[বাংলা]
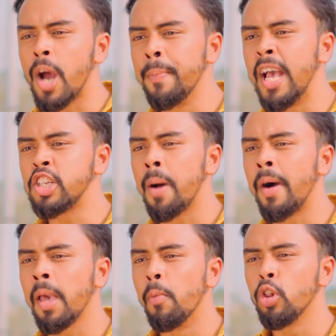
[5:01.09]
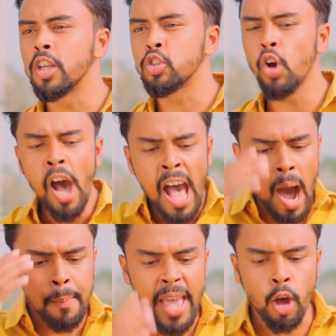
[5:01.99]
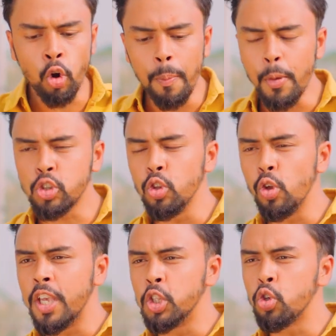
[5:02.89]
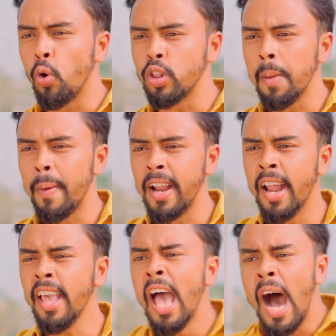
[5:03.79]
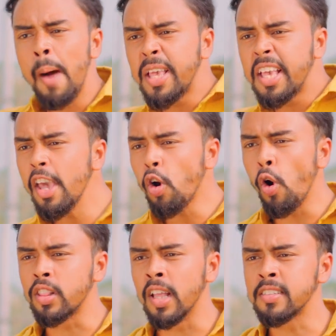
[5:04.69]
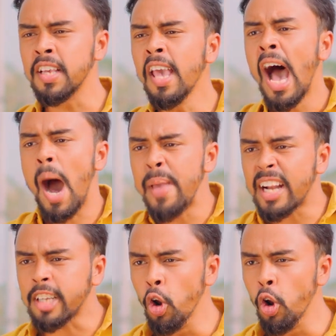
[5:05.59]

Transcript: সামনে এসে আমাকে বলতেছো আমি এখনো পর্যন্ত কিচ্ছু করতে পারি নাই আমি কি করতেছি আমি একটা